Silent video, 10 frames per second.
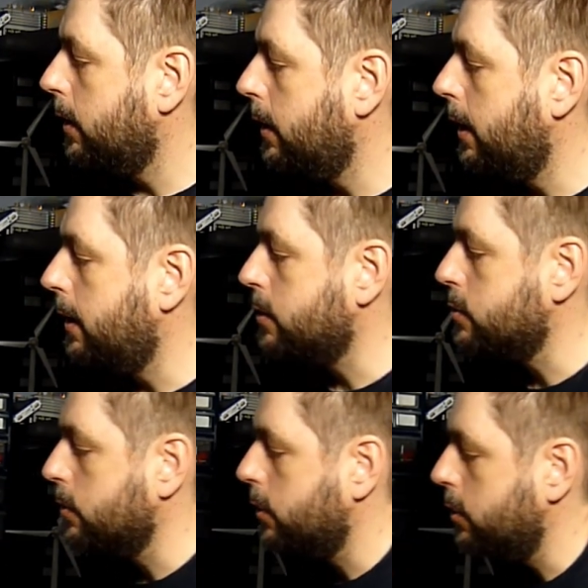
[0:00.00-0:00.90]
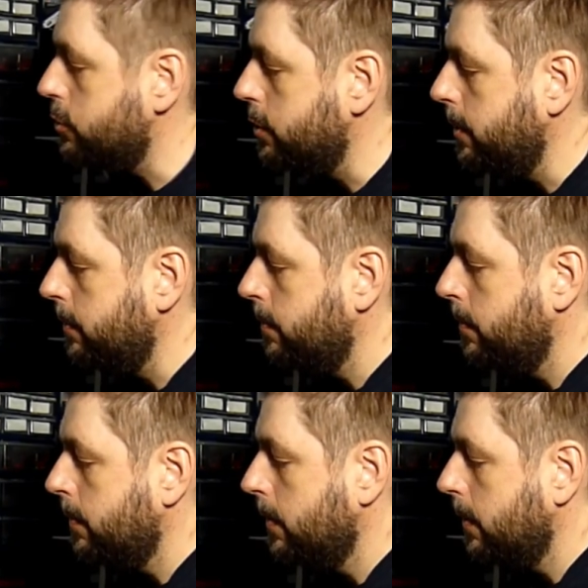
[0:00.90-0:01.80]
la lecture que j'ai
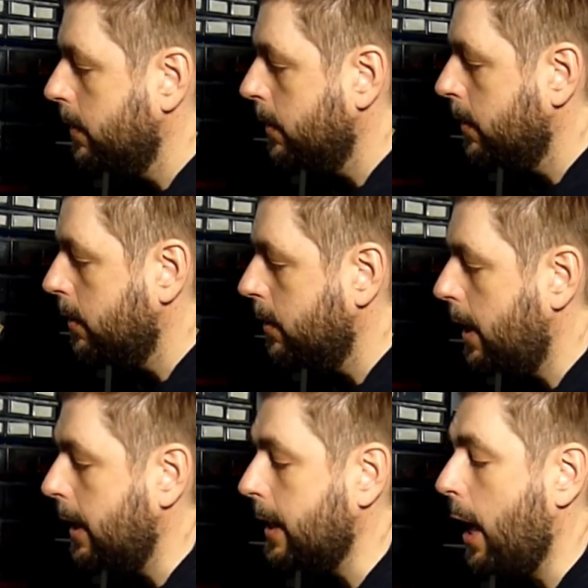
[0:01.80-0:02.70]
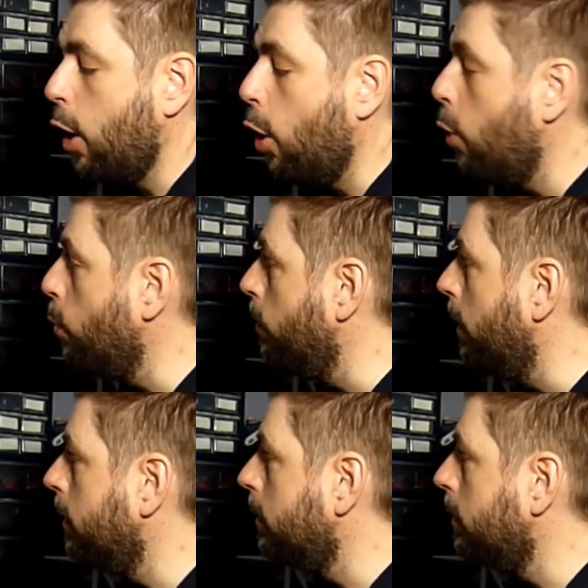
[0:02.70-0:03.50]
est en ohm.